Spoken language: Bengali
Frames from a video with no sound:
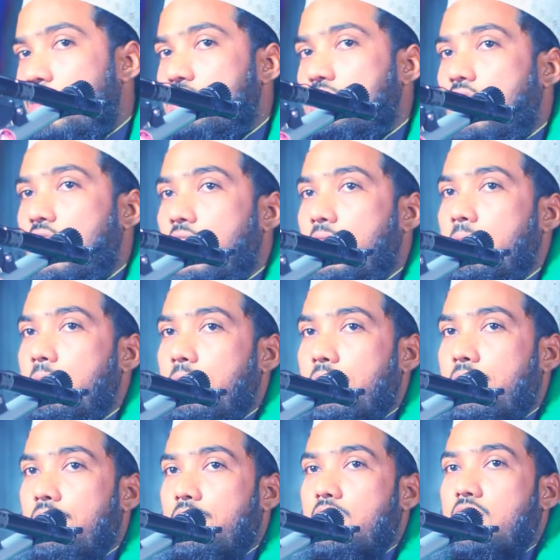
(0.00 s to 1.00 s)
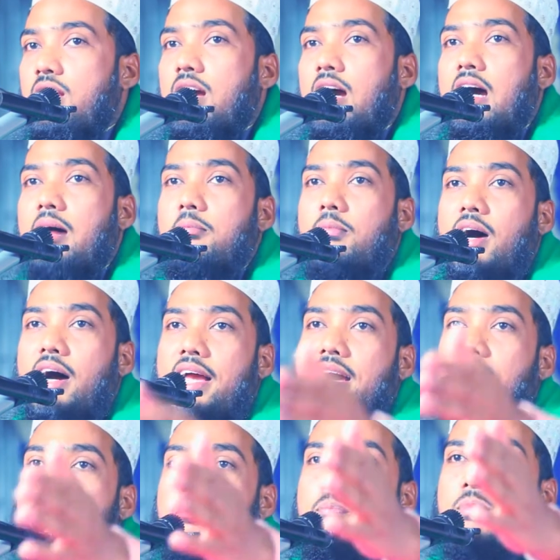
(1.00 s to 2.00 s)
সহজ হয় ভাই
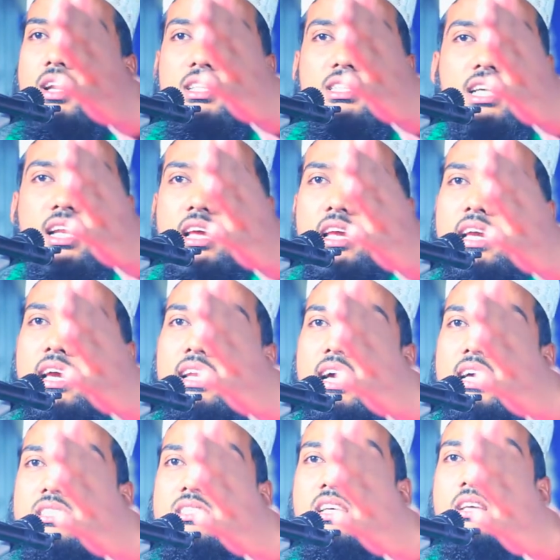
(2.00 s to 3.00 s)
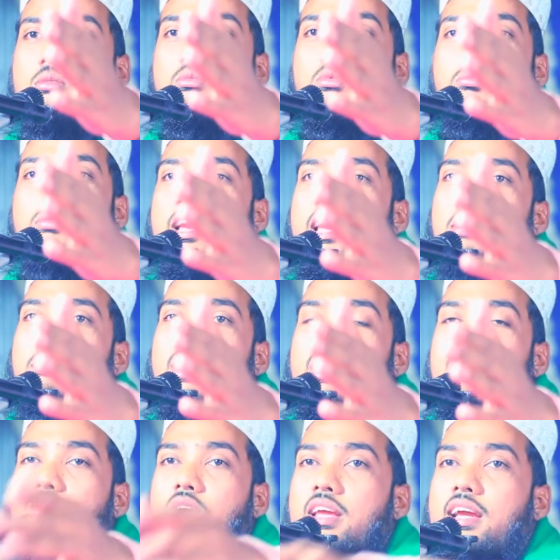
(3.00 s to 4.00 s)
আর আপনারা যারা এখানে আছেন
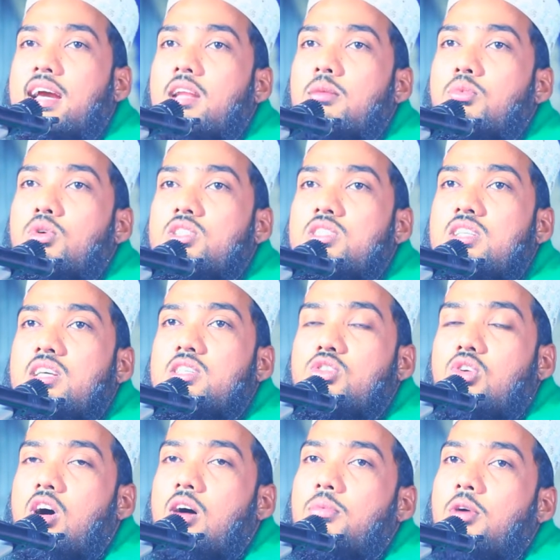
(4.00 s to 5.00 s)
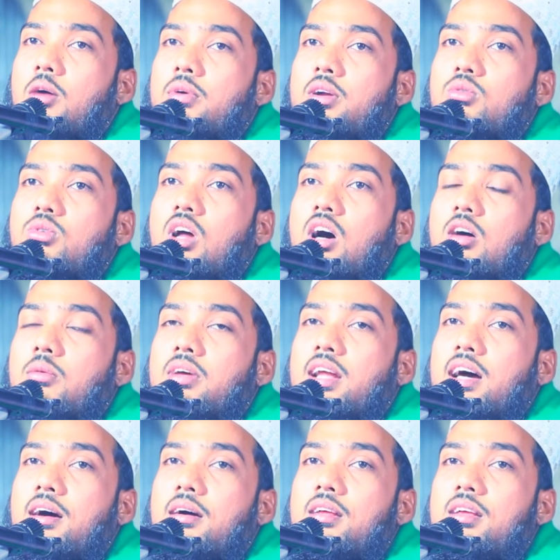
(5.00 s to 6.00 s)
মেহরবানি করে এখানে বসলে সব হবে গুণা হবে
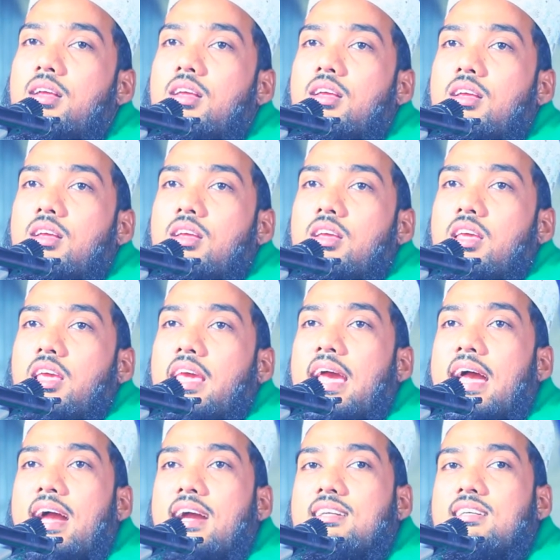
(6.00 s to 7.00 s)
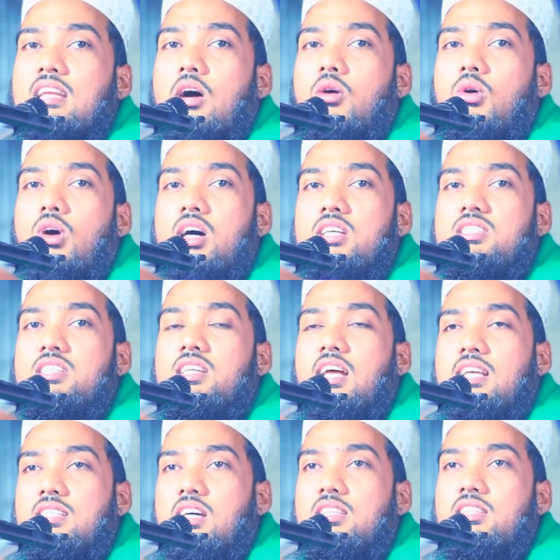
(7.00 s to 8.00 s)
না এ একটা ওয়াজি
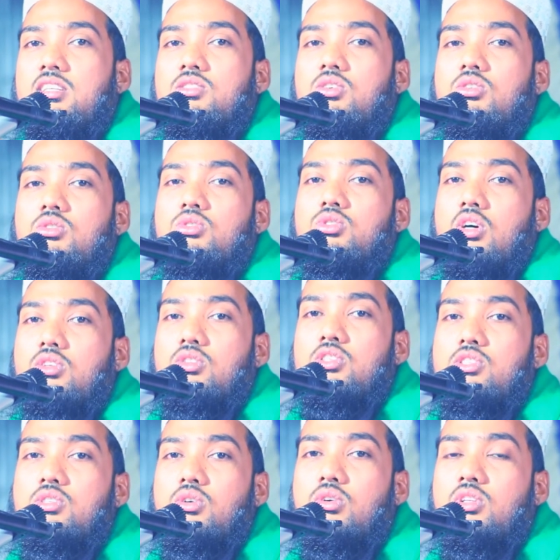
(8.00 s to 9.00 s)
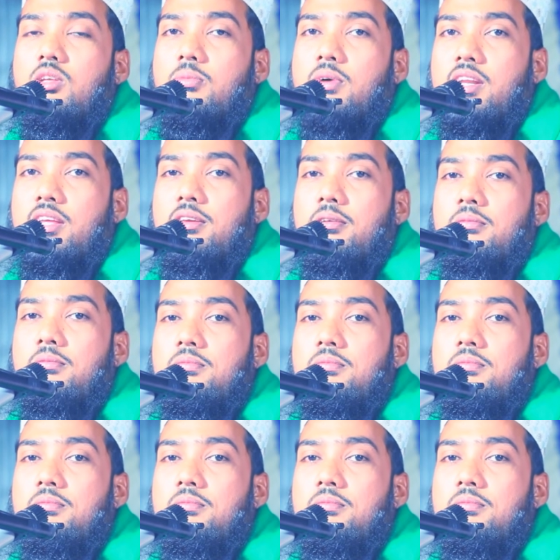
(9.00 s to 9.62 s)
নাজাদের জন্য যথেষ্ট হতে পারে